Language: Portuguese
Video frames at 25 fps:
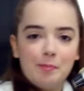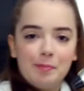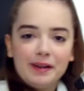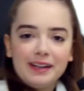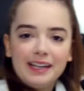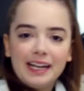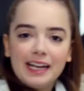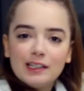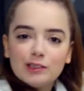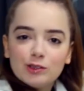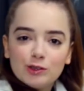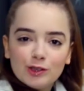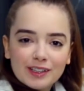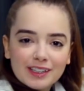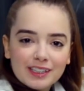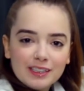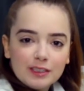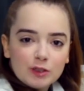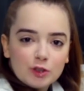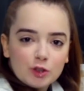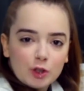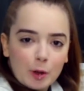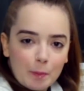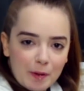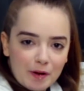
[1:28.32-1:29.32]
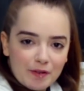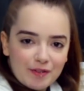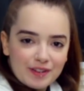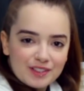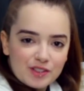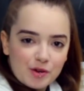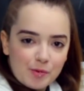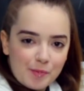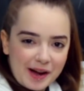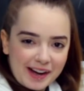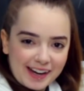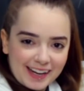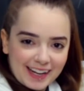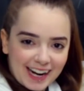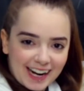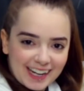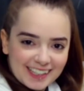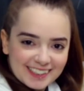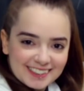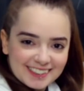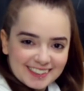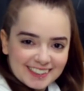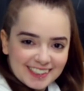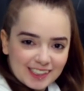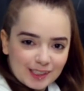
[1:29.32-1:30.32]
Eu peguei isso aqui só para fazer uma
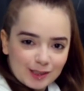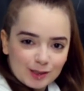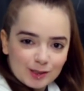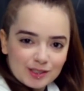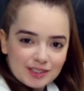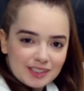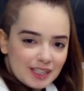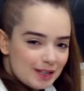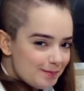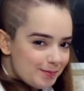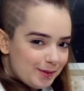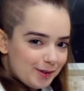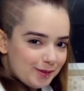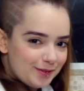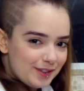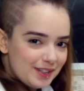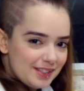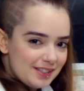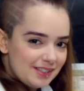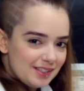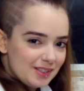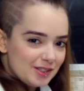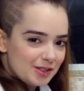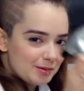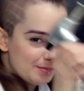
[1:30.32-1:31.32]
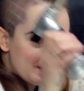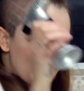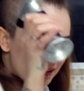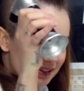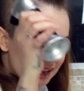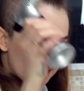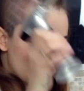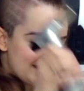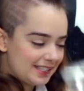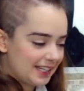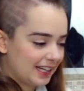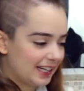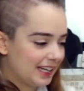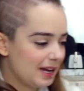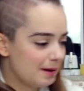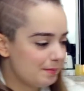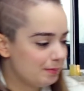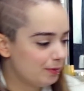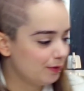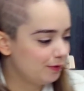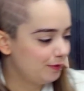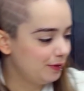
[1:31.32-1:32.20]
graça, que eu sempre fiz isso, mas esse aqui é pro